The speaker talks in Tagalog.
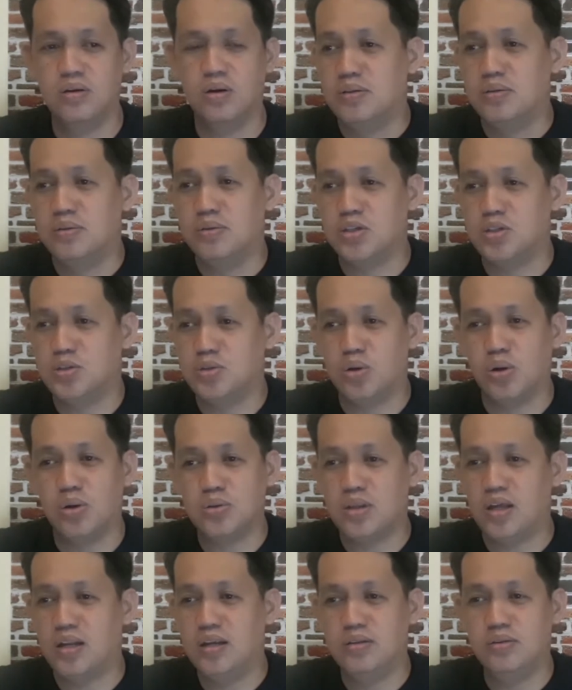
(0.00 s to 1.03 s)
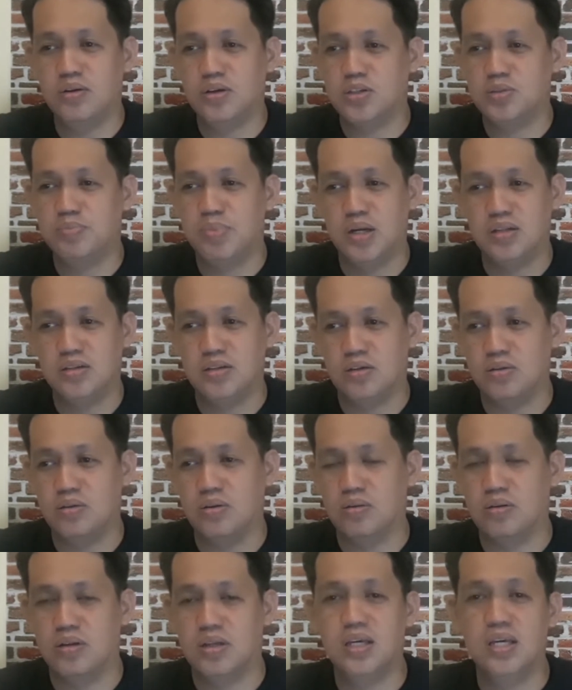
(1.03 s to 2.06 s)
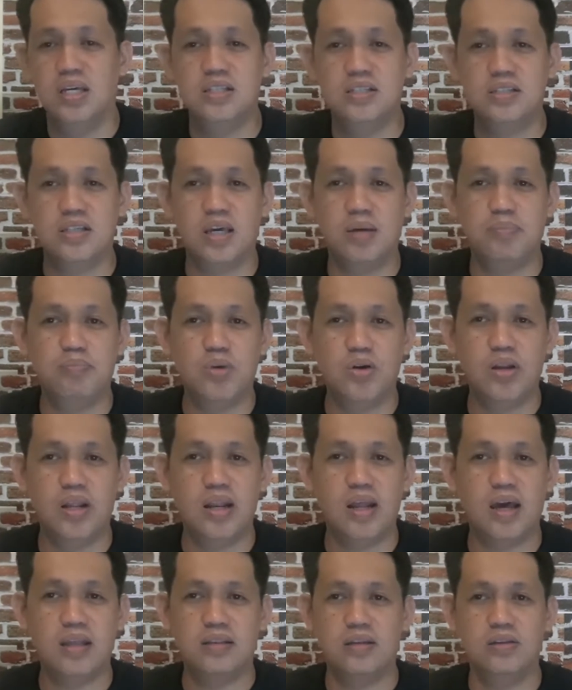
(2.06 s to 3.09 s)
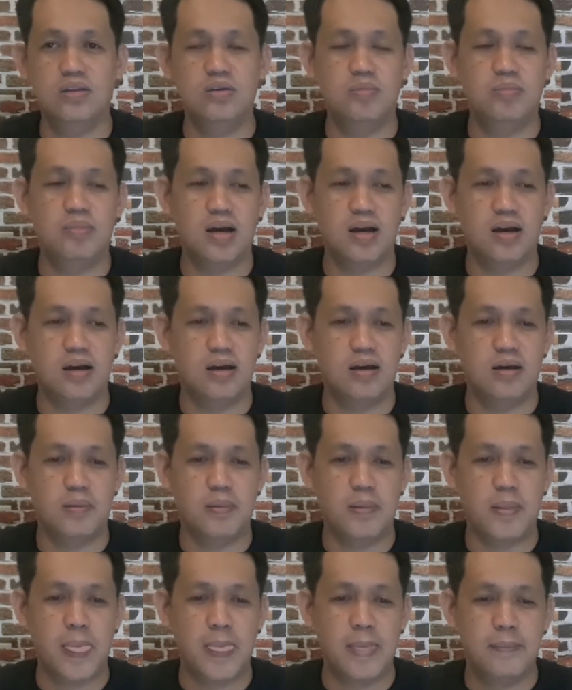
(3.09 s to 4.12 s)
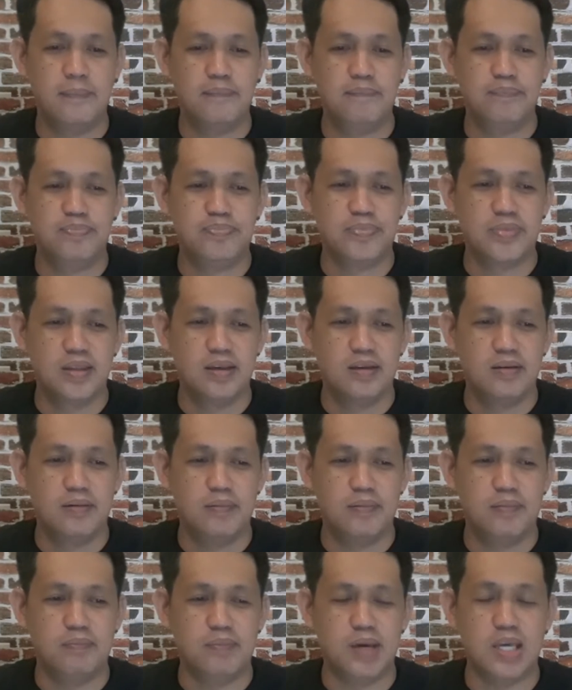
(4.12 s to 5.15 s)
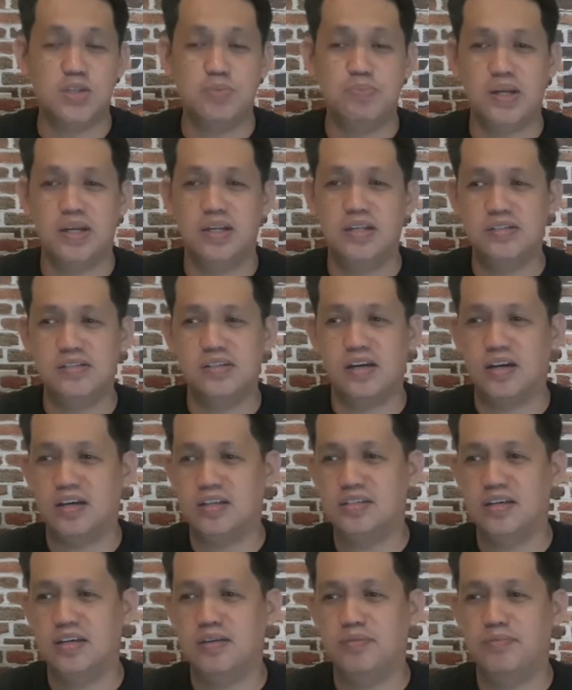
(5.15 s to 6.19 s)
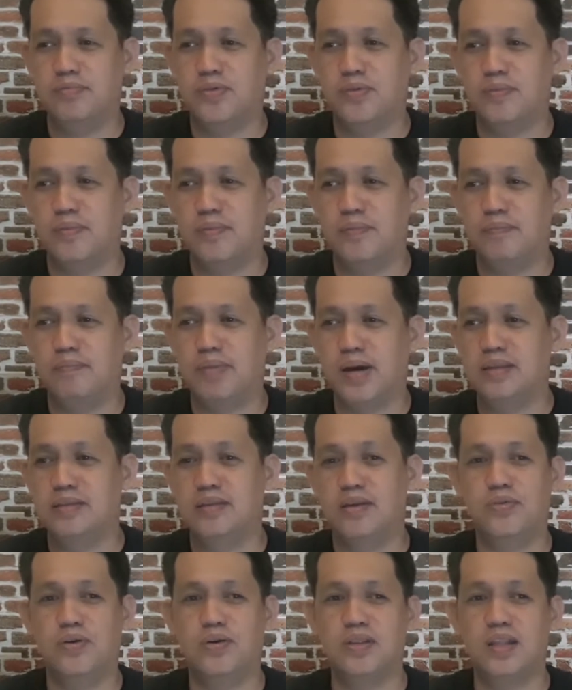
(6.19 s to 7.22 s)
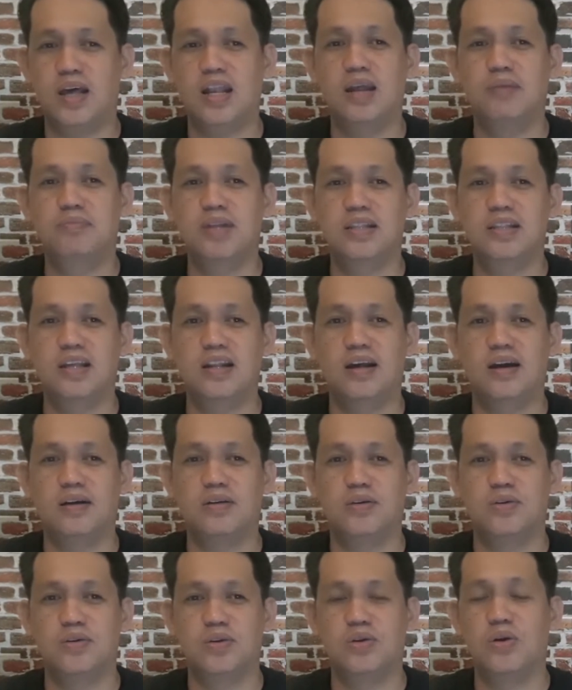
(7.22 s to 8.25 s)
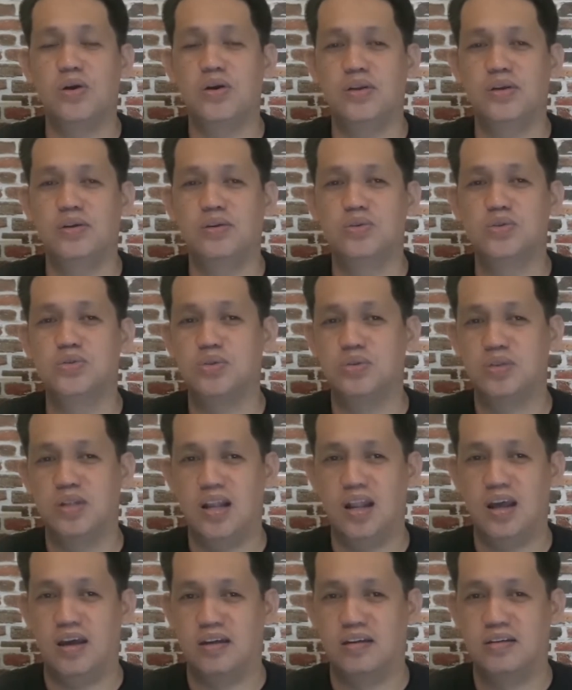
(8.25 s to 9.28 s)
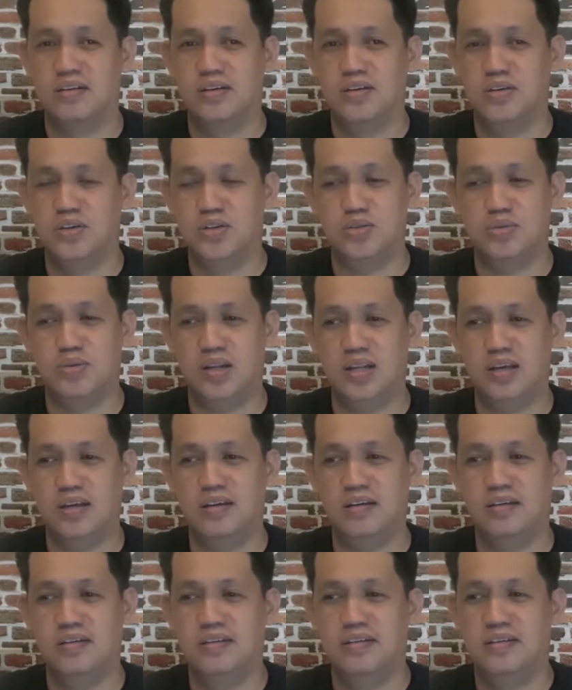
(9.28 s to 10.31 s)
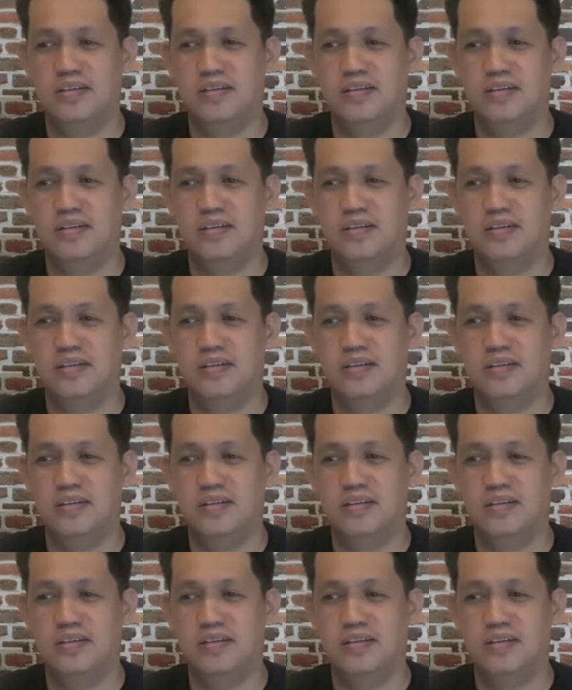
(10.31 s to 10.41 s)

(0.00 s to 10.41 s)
No, it's totally no experience at all. I-skip muna natin yung mga may experience na kasi by default, alam na nila kung ano yung gusto nila. Usually,